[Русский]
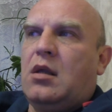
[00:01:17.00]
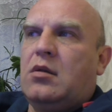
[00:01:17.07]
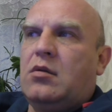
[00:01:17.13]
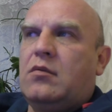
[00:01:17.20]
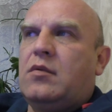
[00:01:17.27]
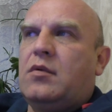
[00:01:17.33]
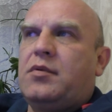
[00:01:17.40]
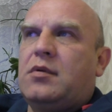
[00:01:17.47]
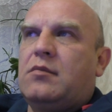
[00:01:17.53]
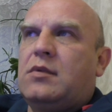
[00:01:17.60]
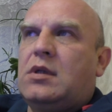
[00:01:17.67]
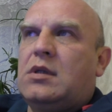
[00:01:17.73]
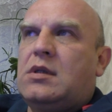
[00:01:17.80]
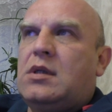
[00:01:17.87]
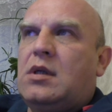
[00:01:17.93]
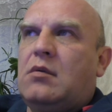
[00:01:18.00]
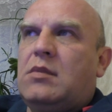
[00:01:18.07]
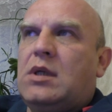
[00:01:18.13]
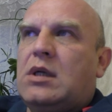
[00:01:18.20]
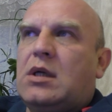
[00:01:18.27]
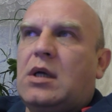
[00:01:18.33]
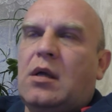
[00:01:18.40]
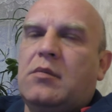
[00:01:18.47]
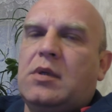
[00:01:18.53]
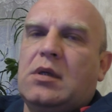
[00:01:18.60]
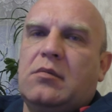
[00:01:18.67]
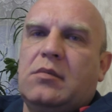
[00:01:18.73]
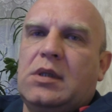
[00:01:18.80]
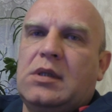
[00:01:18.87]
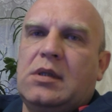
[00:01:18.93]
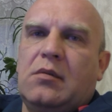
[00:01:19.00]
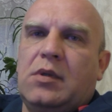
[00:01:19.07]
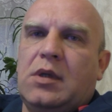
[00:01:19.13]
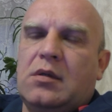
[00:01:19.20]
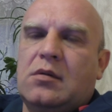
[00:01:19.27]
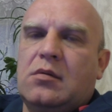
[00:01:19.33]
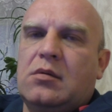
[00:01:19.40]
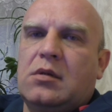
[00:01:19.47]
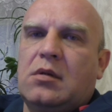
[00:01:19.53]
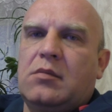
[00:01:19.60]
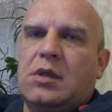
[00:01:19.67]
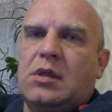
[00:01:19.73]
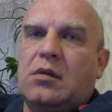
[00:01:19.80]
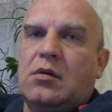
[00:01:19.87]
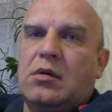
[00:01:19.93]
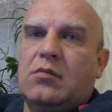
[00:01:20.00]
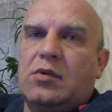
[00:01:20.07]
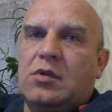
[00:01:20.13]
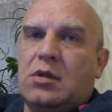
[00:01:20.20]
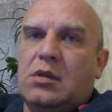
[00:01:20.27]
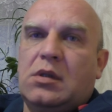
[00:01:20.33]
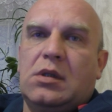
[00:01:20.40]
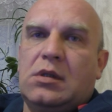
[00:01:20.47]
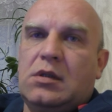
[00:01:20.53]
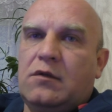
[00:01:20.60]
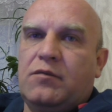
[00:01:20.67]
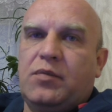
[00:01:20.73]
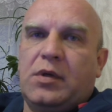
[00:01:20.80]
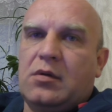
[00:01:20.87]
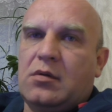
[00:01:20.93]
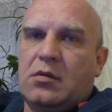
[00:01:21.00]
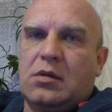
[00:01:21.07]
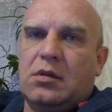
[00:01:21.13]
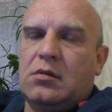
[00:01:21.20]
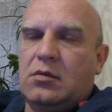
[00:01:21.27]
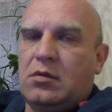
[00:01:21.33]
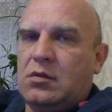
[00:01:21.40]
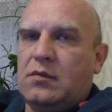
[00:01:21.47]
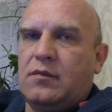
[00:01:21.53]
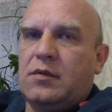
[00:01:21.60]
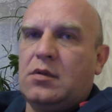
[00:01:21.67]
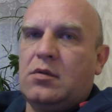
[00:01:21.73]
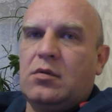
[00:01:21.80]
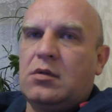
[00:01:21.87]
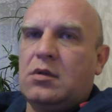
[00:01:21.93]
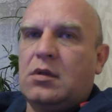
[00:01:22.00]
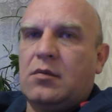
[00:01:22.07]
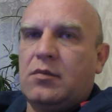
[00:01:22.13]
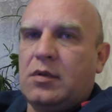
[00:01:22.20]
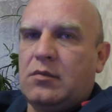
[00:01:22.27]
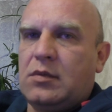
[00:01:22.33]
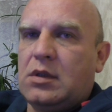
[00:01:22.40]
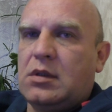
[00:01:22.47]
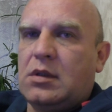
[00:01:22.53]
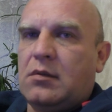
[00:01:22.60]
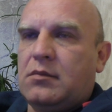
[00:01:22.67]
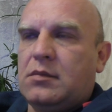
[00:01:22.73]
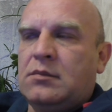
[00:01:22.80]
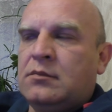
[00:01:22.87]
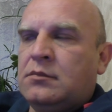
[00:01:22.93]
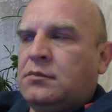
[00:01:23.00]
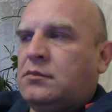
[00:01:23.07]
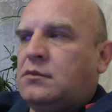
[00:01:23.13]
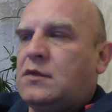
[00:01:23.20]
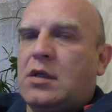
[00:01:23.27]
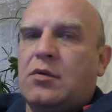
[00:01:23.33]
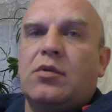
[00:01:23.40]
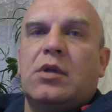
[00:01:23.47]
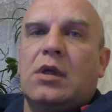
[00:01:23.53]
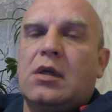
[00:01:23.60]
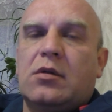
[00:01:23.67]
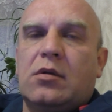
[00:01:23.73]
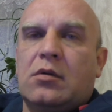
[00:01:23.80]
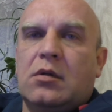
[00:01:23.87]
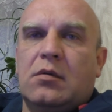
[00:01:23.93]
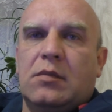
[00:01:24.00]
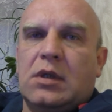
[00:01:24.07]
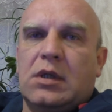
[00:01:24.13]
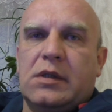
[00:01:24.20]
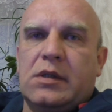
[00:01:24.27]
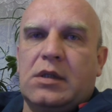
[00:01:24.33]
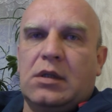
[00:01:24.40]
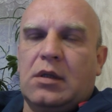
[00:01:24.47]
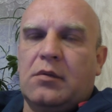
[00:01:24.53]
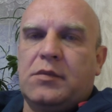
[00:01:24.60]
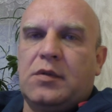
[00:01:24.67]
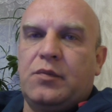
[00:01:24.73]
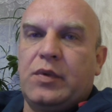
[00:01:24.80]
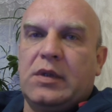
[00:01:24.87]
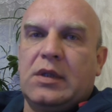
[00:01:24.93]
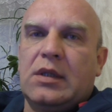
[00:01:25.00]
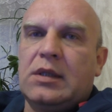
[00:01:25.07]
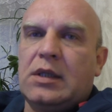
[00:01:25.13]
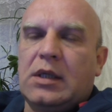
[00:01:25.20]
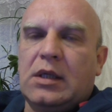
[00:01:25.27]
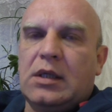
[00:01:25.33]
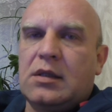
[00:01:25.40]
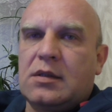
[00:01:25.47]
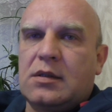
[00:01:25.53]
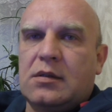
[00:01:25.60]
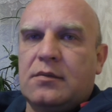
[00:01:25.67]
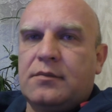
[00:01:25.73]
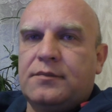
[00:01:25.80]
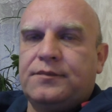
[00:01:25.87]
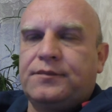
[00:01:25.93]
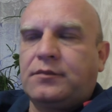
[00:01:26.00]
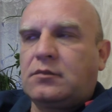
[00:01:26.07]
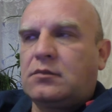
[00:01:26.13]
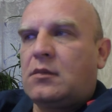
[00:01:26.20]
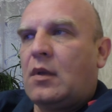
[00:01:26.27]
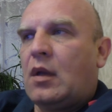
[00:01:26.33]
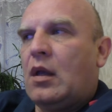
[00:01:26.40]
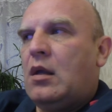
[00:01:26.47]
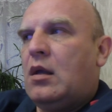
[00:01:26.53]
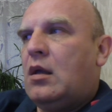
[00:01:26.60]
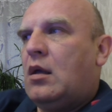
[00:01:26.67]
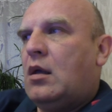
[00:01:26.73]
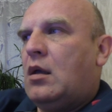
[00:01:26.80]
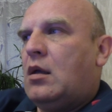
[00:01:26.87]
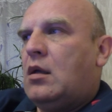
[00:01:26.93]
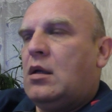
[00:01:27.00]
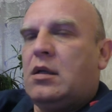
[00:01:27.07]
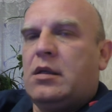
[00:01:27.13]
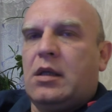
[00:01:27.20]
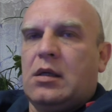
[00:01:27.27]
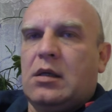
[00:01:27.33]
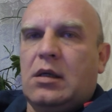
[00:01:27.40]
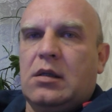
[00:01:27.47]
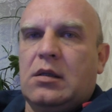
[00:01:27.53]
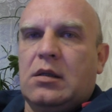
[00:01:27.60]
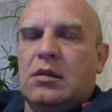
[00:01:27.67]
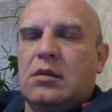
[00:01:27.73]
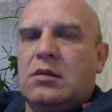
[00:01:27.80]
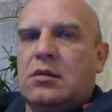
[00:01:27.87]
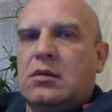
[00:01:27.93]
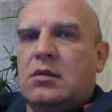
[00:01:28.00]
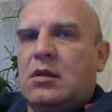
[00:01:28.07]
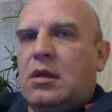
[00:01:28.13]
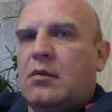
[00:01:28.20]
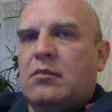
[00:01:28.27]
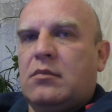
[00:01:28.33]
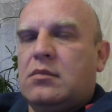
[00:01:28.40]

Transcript: ну, в общем-то, теми камерами, теми ресурсами, которые можно найти в природе. То есть вы идете, например, там, какой-то электронный магазин, там, типа ДНС, Эльдорадо, там,